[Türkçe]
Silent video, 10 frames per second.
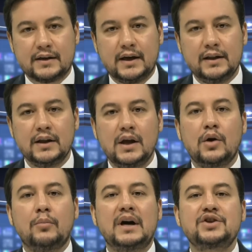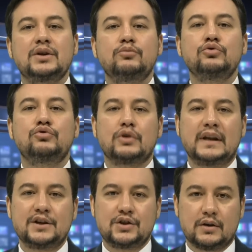al. Başta bunu
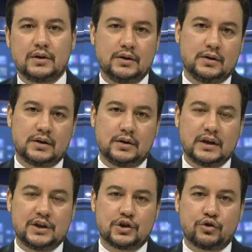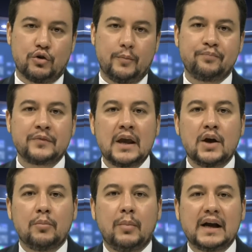tutanağa e, geçiriyor.
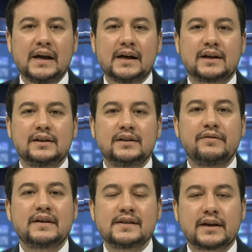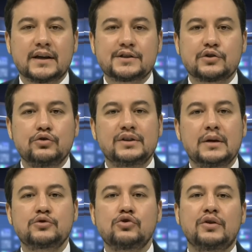Bakan hakkında fezleke hazırlıyor. Tabi
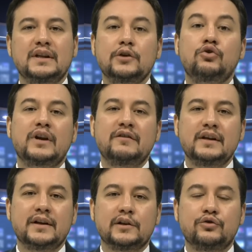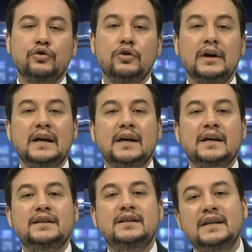sonra da görevden alınıyor.
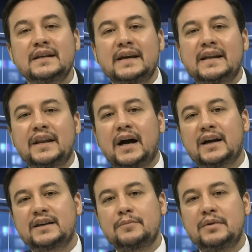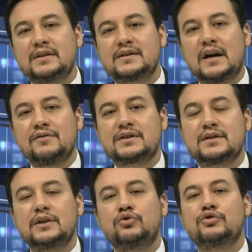Yeni gelen AKP'nin savcısı
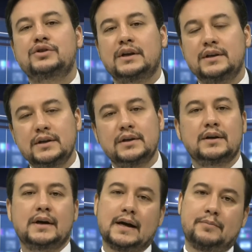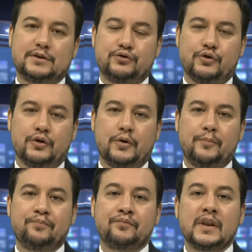da dosyayı kapatıyor.
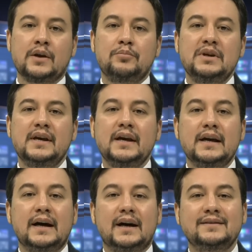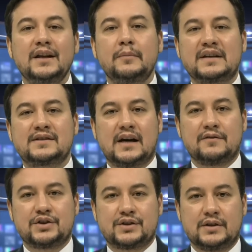Bir de Adana Başsavcısını